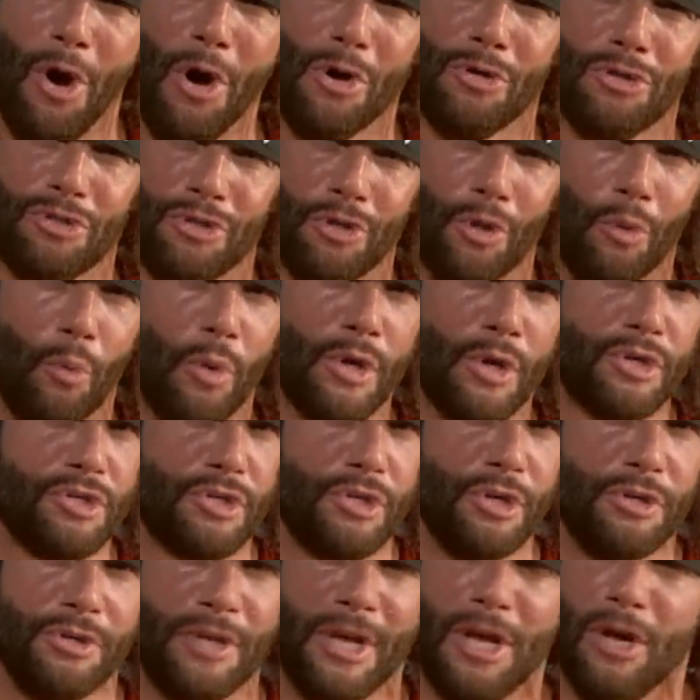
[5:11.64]
Ehi
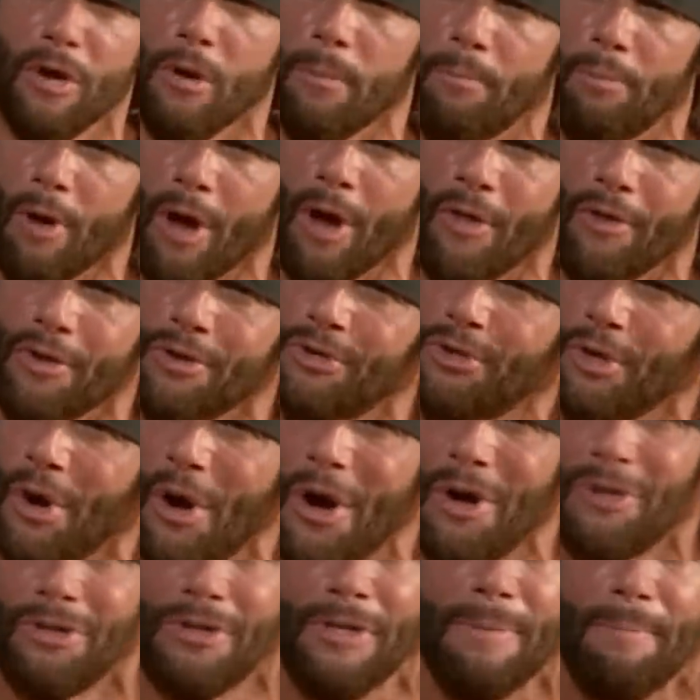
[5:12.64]
Hulk, io ti conosco
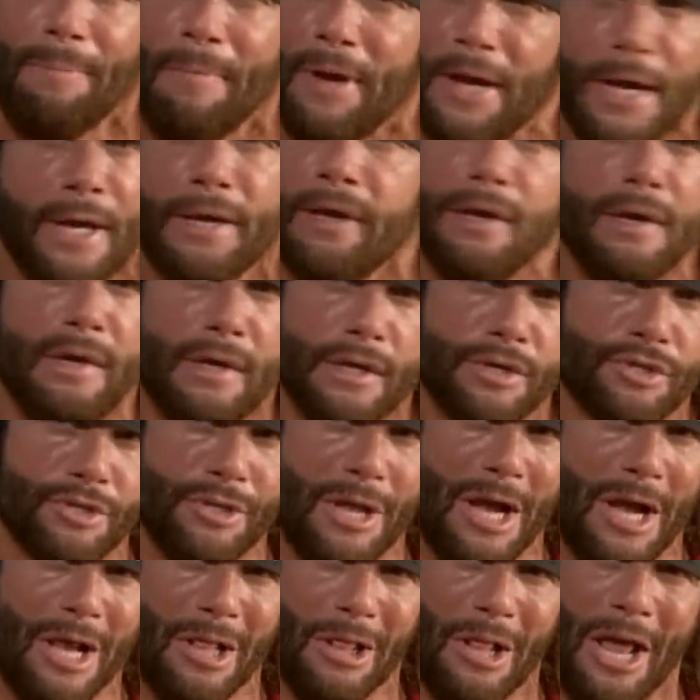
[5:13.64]
bene, che cosa ti sei messo in